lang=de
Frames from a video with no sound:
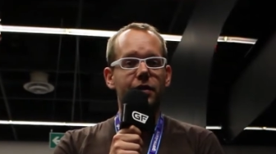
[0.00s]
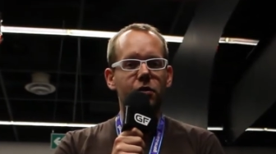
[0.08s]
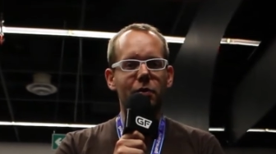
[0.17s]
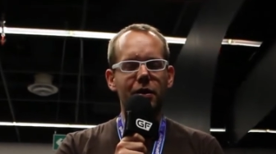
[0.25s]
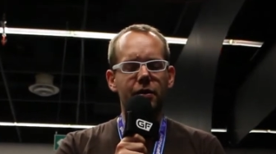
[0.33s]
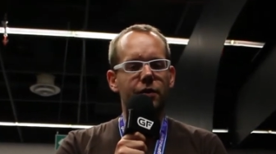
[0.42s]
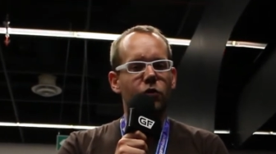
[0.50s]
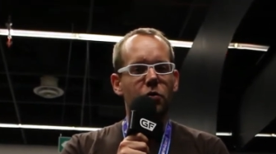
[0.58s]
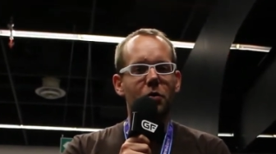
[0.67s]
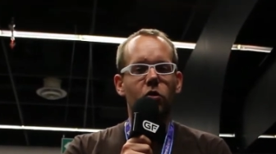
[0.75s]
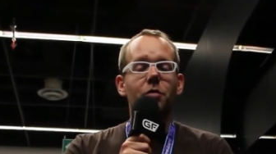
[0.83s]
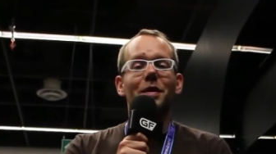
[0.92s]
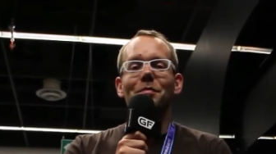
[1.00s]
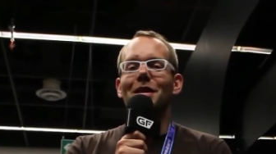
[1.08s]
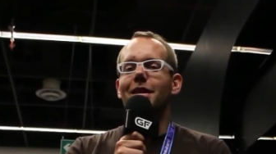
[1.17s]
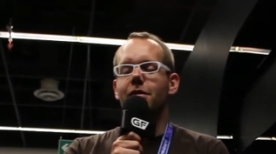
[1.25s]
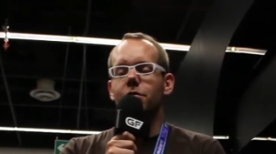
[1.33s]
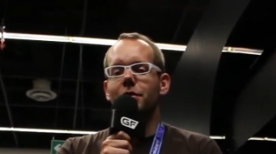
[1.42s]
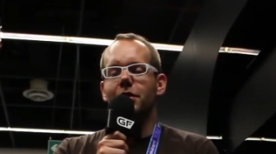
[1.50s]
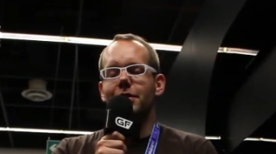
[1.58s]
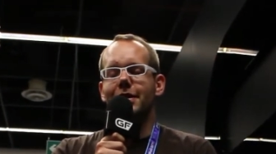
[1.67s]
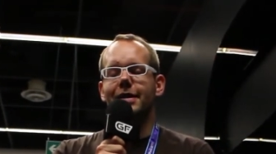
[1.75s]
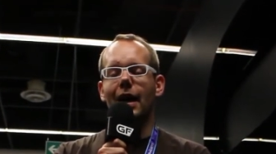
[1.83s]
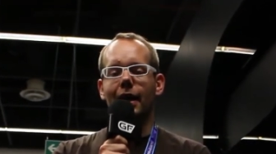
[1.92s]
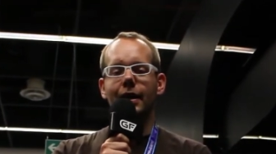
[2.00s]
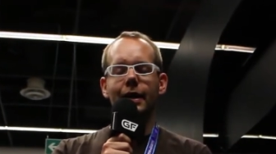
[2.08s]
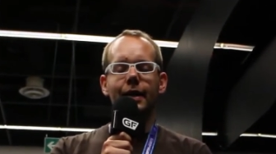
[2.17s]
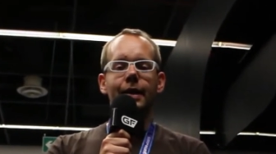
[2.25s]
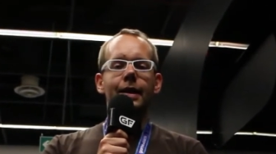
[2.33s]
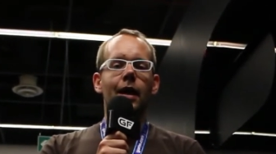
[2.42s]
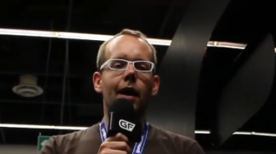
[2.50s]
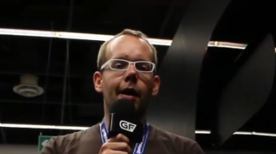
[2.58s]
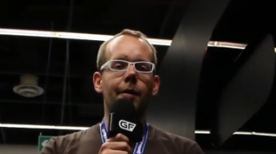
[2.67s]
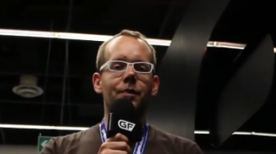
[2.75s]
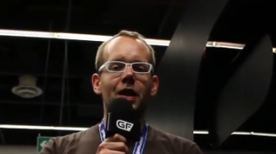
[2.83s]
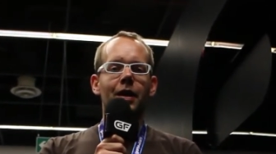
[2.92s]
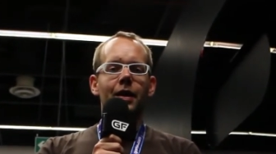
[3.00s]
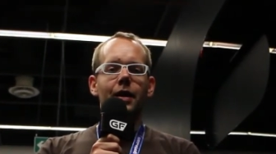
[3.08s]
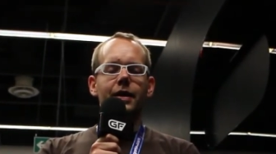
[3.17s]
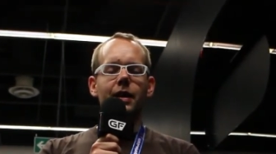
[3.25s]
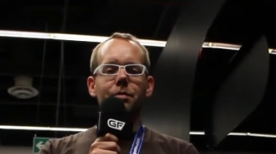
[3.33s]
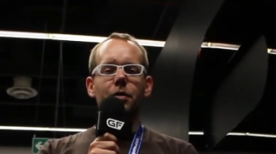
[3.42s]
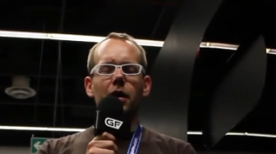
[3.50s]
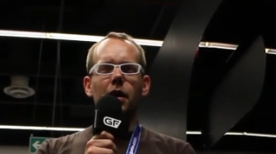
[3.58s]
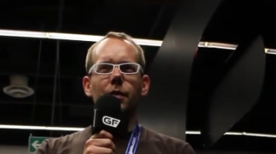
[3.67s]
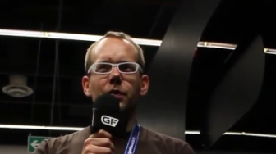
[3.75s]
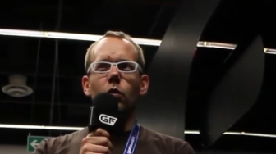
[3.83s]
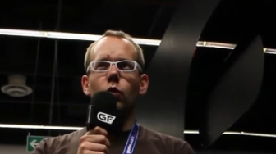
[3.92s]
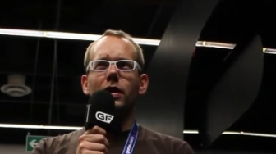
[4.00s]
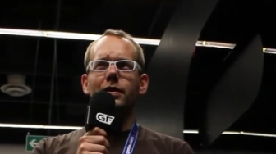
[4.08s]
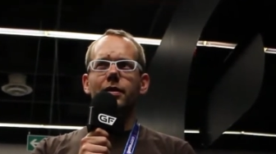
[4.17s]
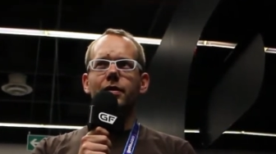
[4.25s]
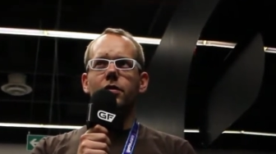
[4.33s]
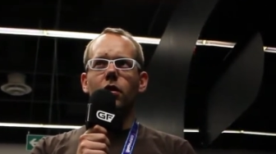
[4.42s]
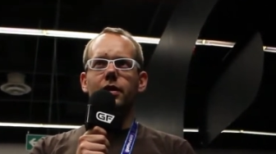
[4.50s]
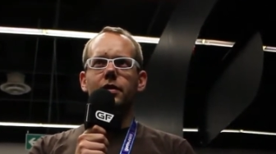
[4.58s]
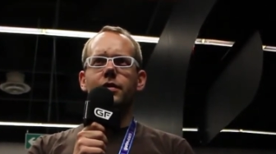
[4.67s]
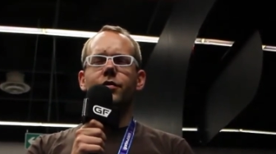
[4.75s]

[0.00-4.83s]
ich zumindest nicht, wurde, konnte man mir nicht zumindest sagen. Ähm, ich habe ähm, Wilson Sword, das ist